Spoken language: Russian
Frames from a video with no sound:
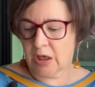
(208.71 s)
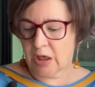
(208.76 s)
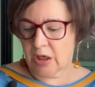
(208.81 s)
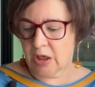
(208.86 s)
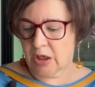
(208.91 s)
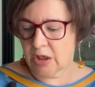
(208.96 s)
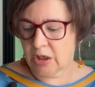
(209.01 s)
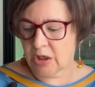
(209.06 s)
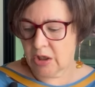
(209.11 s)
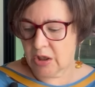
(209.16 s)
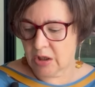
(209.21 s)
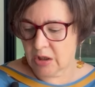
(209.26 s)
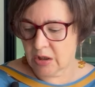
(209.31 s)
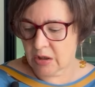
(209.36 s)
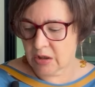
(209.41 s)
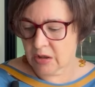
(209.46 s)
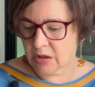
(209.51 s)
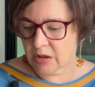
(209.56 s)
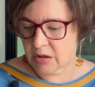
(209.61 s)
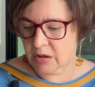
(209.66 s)

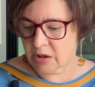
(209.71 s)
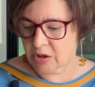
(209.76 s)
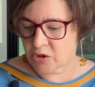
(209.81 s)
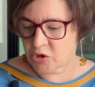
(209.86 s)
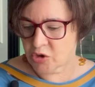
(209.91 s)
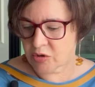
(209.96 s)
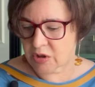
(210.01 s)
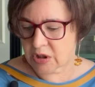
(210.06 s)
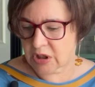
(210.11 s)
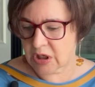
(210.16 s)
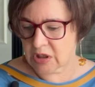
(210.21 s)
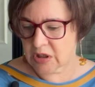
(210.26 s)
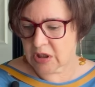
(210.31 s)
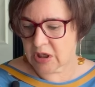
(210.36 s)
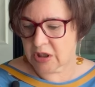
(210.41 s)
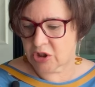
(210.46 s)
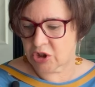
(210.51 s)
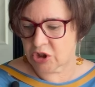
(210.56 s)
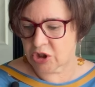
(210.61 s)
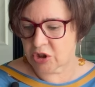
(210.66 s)
И хочу
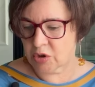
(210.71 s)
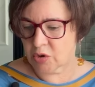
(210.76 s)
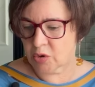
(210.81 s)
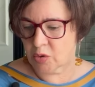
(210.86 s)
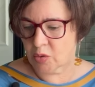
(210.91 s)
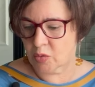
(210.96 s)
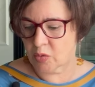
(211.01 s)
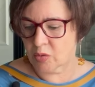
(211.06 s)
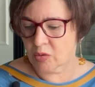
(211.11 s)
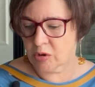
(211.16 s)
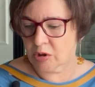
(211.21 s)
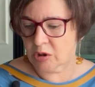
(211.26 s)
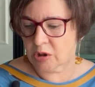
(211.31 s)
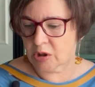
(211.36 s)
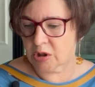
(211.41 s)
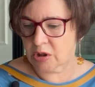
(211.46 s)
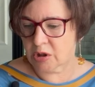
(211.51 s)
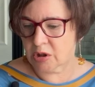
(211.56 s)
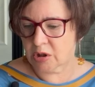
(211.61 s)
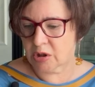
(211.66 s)
сказать,
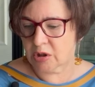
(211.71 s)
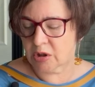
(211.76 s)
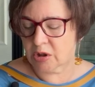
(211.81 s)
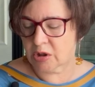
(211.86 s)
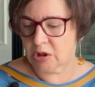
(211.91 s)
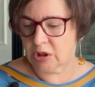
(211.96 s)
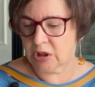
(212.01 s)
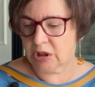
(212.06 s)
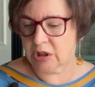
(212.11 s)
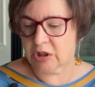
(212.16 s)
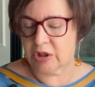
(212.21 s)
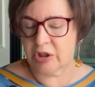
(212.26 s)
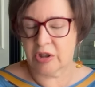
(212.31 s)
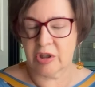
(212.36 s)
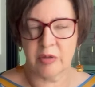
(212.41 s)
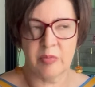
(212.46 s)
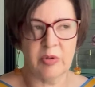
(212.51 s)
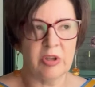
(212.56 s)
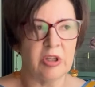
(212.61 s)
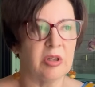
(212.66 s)
что эта
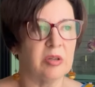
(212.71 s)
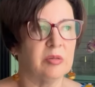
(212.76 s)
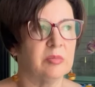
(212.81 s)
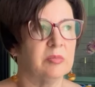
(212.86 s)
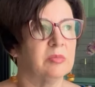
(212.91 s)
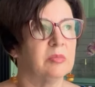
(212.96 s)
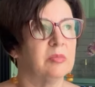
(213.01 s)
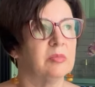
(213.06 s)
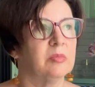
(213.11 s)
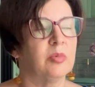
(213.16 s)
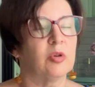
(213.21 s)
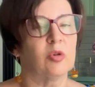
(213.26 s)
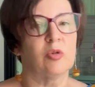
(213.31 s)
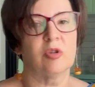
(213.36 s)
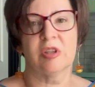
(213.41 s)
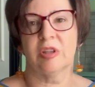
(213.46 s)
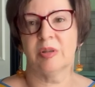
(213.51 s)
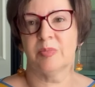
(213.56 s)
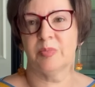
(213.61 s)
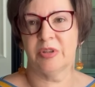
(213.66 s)
книга меня
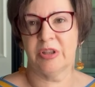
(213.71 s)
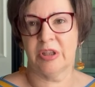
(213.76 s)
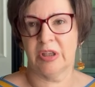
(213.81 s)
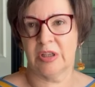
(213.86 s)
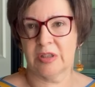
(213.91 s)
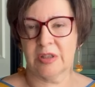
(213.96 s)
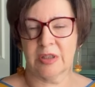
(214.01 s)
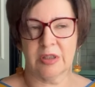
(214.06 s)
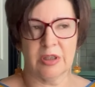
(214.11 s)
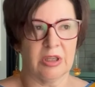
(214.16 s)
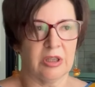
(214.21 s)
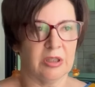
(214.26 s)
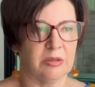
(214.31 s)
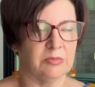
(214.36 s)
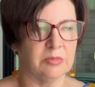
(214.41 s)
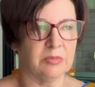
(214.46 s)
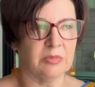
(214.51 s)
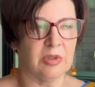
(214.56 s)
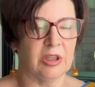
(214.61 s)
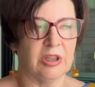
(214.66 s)
просто потрясла.
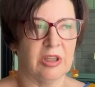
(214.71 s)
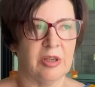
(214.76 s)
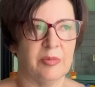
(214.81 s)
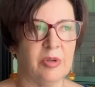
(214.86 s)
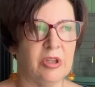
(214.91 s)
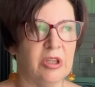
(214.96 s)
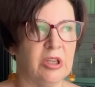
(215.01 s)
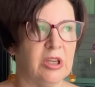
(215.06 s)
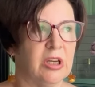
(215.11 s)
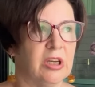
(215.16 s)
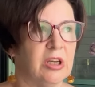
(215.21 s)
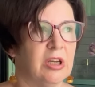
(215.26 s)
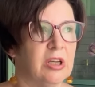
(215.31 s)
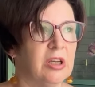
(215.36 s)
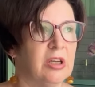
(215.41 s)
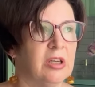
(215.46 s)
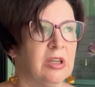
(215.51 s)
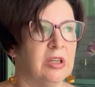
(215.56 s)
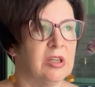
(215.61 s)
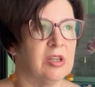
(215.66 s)
Она меня,
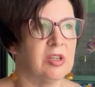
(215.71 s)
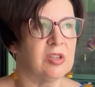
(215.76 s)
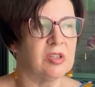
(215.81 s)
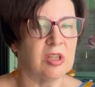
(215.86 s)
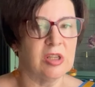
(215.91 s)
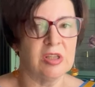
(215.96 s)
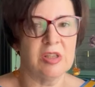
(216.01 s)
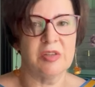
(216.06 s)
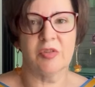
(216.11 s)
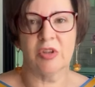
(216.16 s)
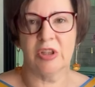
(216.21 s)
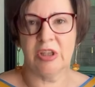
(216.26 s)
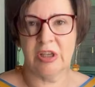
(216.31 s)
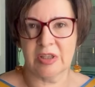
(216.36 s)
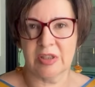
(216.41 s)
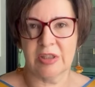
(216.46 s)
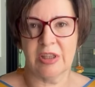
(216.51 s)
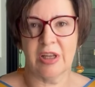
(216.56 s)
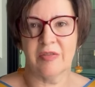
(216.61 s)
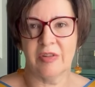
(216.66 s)
знаете, вот не
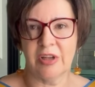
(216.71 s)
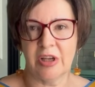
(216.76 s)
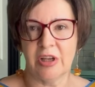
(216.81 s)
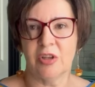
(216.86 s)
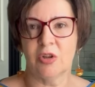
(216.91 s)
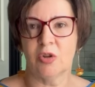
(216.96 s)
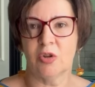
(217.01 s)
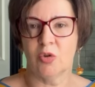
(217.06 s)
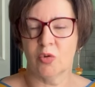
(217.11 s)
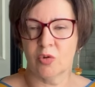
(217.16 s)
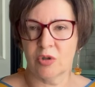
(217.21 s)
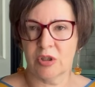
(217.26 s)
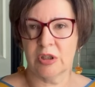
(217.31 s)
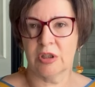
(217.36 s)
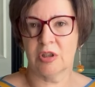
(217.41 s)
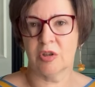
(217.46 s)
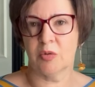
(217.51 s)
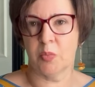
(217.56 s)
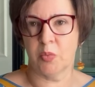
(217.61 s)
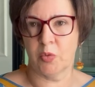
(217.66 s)
оставляет до
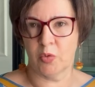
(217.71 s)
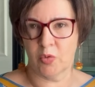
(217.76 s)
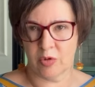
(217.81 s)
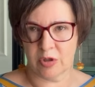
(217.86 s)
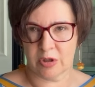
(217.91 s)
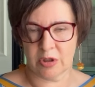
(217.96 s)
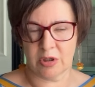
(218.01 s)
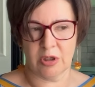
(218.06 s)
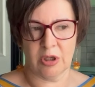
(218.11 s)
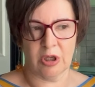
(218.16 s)
сих пор,